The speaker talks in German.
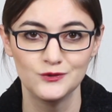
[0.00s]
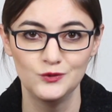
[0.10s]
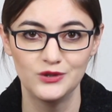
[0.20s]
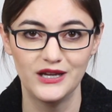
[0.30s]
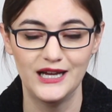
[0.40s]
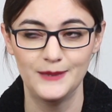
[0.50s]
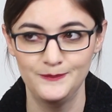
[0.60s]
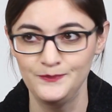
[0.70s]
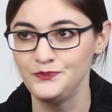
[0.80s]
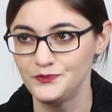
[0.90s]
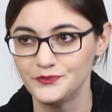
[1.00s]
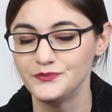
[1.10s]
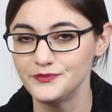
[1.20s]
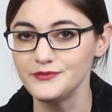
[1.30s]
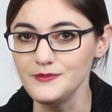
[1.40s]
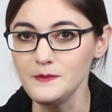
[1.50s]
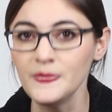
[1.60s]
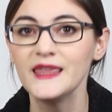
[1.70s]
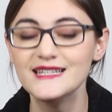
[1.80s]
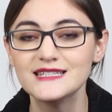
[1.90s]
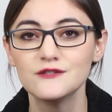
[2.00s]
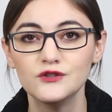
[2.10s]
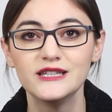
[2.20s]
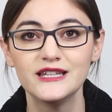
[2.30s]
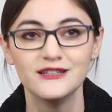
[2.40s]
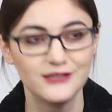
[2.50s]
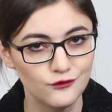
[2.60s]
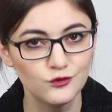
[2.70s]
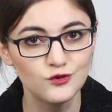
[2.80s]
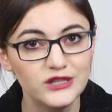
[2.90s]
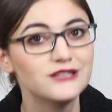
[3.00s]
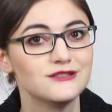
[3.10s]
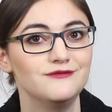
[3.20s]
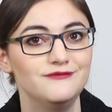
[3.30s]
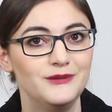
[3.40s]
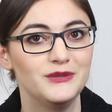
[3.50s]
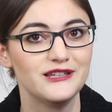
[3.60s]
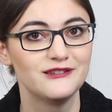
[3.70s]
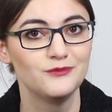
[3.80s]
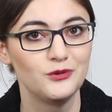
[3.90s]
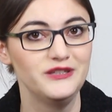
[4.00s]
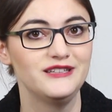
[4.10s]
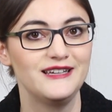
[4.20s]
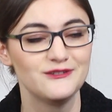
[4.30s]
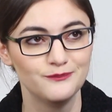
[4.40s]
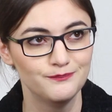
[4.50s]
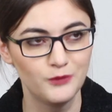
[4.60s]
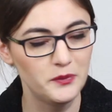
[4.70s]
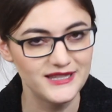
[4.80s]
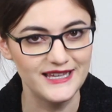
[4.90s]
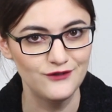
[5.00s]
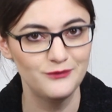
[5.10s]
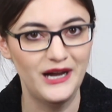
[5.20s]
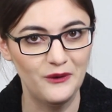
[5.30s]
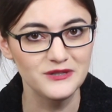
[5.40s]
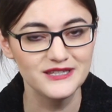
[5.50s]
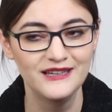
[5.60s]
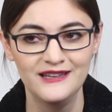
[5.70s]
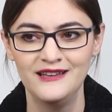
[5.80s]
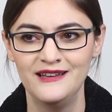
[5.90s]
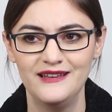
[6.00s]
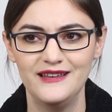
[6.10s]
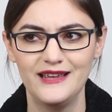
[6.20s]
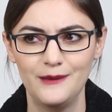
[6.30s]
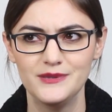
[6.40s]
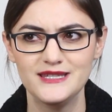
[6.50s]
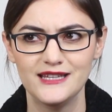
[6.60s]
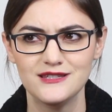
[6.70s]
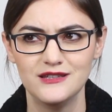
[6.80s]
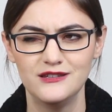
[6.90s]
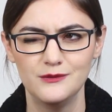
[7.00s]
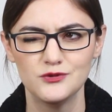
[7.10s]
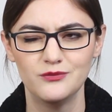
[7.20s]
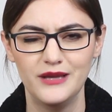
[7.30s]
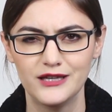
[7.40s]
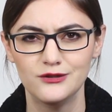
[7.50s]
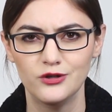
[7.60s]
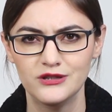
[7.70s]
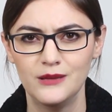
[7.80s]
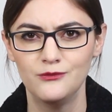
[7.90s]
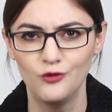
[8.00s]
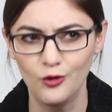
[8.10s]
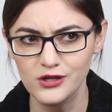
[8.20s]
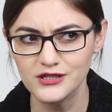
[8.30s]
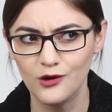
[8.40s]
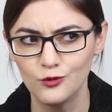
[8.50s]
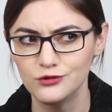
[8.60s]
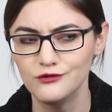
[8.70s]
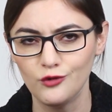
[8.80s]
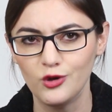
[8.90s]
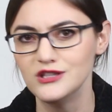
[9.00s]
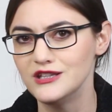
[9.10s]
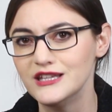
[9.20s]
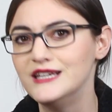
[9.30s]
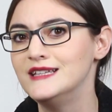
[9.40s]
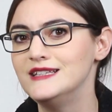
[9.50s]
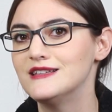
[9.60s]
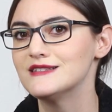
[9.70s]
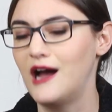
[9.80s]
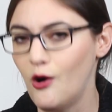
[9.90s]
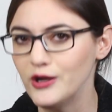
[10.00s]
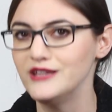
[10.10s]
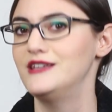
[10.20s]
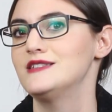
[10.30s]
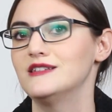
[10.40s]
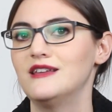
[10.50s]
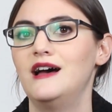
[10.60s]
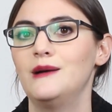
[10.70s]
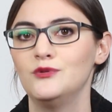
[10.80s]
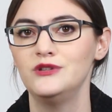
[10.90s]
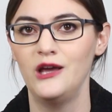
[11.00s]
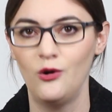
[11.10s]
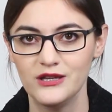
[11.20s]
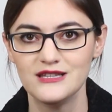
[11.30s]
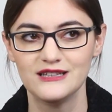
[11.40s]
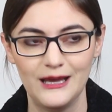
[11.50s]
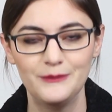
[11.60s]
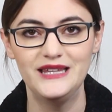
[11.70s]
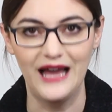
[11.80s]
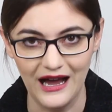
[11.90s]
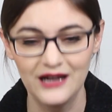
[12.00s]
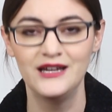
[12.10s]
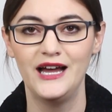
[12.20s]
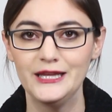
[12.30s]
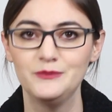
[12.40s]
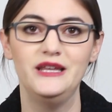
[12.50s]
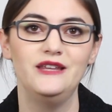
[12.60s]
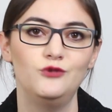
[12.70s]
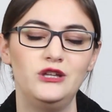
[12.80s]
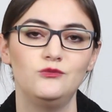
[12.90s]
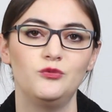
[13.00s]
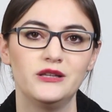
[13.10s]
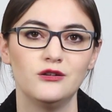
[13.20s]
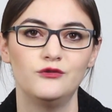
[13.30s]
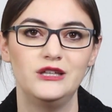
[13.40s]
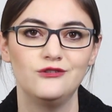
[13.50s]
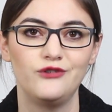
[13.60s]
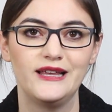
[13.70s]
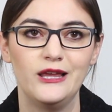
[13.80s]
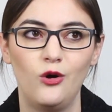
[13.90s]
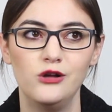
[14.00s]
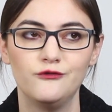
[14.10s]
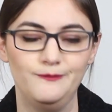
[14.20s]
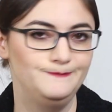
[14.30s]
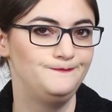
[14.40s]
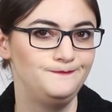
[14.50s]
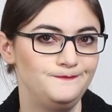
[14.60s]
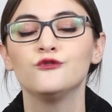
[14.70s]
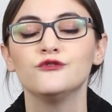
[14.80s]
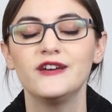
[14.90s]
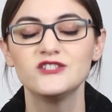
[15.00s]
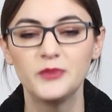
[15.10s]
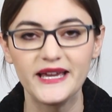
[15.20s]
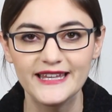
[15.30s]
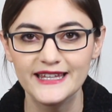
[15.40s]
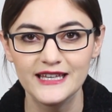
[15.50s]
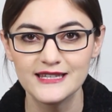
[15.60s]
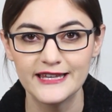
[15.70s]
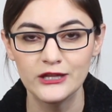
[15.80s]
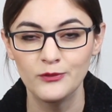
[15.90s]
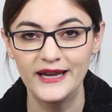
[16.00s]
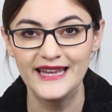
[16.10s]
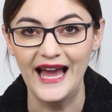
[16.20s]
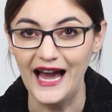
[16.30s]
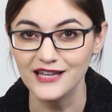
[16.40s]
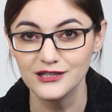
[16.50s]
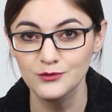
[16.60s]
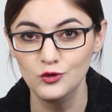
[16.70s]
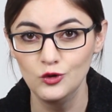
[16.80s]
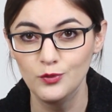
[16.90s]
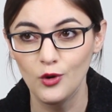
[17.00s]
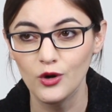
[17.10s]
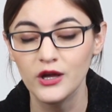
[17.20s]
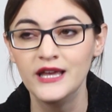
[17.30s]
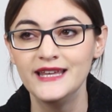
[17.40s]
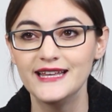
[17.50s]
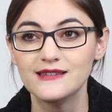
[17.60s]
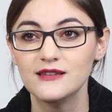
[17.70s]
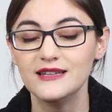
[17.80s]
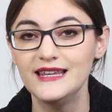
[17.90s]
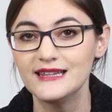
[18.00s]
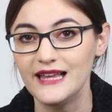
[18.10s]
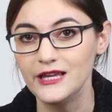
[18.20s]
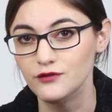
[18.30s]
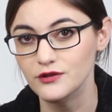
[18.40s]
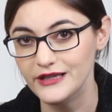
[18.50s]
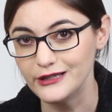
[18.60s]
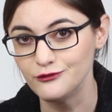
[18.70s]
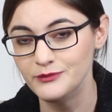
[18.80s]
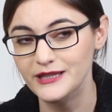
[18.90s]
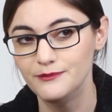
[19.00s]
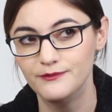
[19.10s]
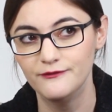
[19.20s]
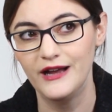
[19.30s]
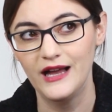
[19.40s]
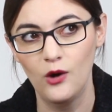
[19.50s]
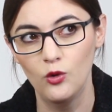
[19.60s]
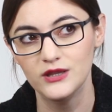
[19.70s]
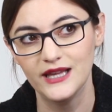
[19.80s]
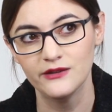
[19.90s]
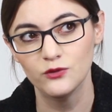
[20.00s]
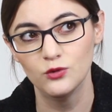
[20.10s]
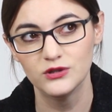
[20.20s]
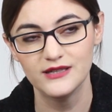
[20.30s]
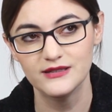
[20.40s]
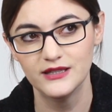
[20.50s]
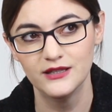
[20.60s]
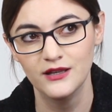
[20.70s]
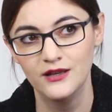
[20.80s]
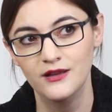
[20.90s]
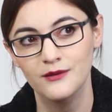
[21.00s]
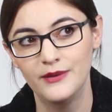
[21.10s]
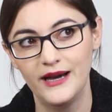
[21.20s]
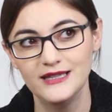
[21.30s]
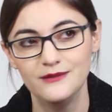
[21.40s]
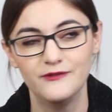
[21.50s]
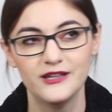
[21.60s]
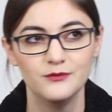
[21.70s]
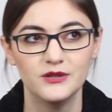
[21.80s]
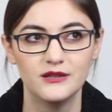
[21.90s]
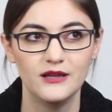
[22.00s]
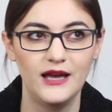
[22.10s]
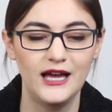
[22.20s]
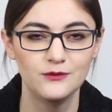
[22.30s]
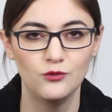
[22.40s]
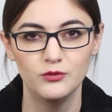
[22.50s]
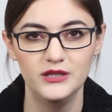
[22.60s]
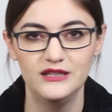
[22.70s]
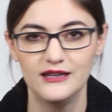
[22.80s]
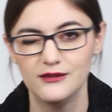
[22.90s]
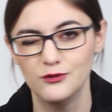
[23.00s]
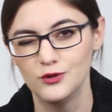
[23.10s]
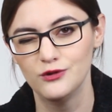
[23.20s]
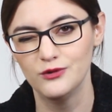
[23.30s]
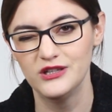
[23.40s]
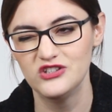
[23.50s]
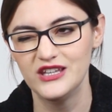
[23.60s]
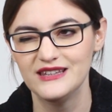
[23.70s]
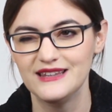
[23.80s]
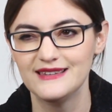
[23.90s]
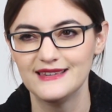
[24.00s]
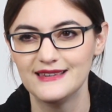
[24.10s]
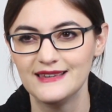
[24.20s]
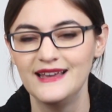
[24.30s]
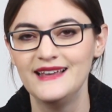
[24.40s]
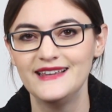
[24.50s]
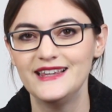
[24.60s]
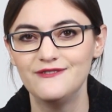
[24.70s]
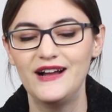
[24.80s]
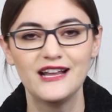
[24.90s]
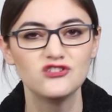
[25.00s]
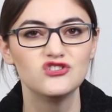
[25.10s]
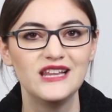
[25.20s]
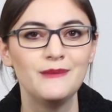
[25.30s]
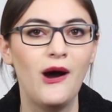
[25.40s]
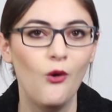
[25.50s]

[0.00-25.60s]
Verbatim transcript: zu tun haben, ist es wirklich, das funktioniert, wenn man das probiert. Also probiert es einfach mal aus. Ich habe bis jetzt den Tipp schon mehreren Leuten empfohlen, auch guten Freundinnen, die das auch getestet haben und die auch gesagt haben, ja, hat mir für den Moment auf jeden Fall geholfen. Und von was spreche ich hier? Es geht um eine Atemübung. Jetzt nicht gleich verwerfen. Ich war auch lang so, dass ich bei allem, was mit Atmung, Meditation und so Geschichten, das ist, ich war da schnell am